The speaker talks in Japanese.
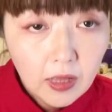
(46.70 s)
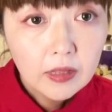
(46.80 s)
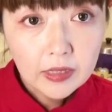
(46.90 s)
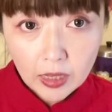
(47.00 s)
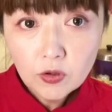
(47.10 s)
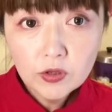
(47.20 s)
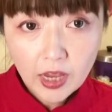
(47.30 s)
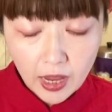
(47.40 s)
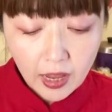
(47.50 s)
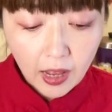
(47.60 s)
なので、
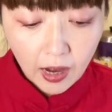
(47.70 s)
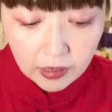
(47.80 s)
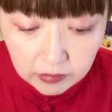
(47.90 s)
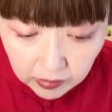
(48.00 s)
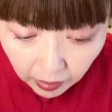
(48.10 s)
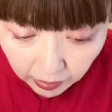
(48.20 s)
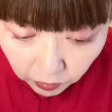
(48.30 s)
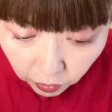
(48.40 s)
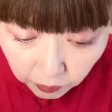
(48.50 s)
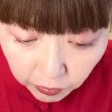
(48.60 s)
20日以
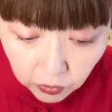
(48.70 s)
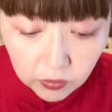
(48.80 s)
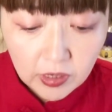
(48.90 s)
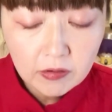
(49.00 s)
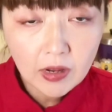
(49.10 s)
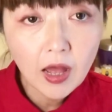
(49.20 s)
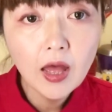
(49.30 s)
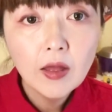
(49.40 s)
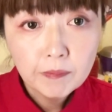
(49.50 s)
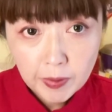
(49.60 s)
降もどうなる
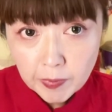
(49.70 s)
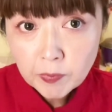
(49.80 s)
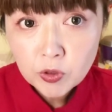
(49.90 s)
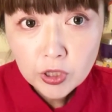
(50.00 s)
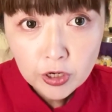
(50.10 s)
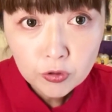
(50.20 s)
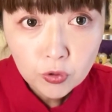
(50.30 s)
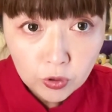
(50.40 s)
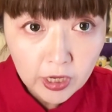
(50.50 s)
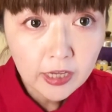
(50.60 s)
か見守っている
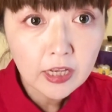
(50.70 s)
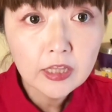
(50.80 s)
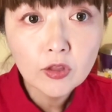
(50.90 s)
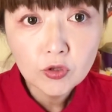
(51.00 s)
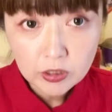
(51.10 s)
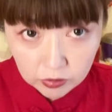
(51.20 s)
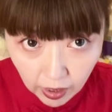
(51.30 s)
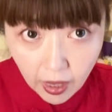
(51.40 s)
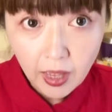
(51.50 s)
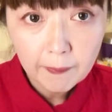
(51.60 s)
状態だったのです
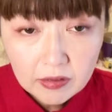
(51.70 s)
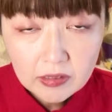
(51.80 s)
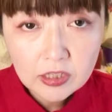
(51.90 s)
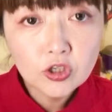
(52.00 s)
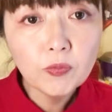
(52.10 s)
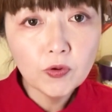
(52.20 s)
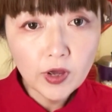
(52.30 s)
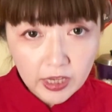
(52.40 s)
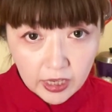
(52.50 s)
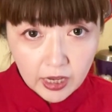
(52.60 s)
が、自主貿
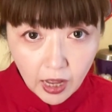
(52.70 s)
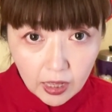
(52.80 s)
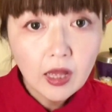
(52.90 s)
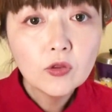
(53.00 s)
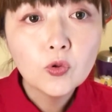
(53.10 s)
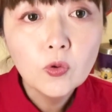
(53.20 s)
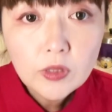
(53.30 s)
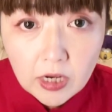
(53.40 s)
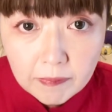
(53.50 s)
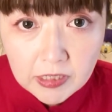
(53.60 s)
易期間どう
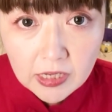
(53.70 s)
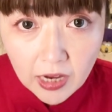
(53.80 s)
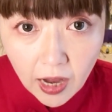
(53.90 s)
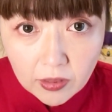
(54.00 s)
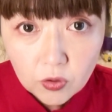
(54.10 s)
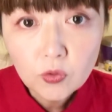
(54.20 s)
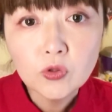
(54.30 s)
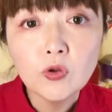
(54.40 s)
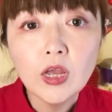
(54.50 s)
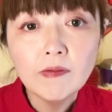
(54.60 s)
なりましたかというお
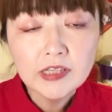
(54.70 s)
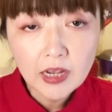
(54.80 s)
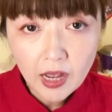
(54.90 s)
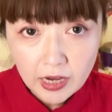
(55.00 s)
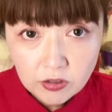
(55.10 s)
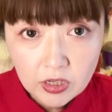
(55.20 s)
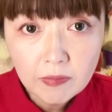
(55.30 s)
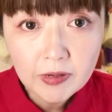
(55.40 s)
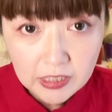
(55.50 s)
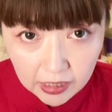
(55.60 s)
問い合わせが相次ぎ
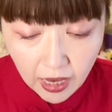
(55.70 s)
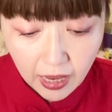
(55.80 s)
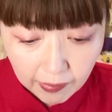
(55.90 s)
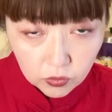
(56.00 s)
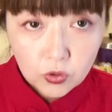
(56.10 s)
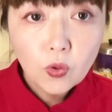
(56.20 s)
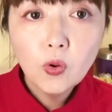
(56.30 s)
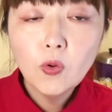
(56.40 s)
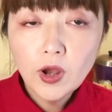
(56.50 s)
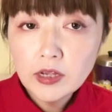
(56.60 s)
まして、情
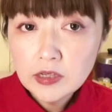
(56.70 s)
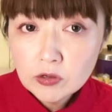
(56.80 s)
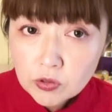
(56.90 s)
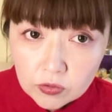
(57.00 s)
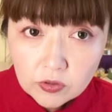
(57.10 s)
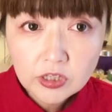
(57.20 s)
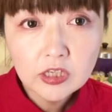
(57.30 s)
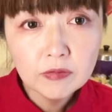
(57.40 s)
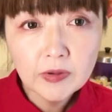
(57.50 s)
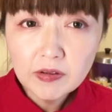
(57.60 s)
報が錯綜して
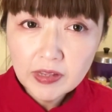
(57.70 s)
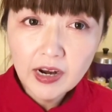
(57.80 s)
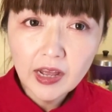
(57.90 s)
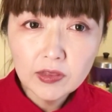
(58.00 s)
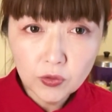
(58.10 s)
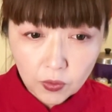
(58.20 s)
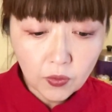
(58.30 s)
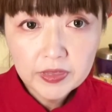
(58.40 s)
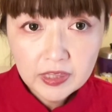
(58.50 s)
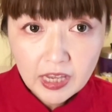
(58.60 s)
しまうなら
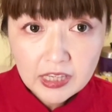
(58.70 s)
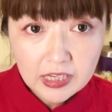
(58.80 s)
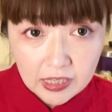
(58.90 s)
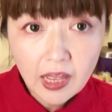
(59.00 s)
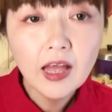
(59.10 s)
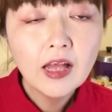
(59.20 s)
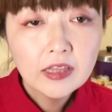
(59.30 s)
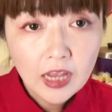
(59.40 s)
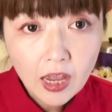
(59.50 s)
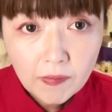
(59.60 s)
と、正式な
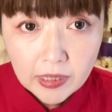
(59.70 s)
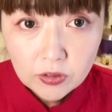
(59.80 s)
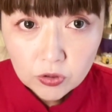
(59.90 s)
台湾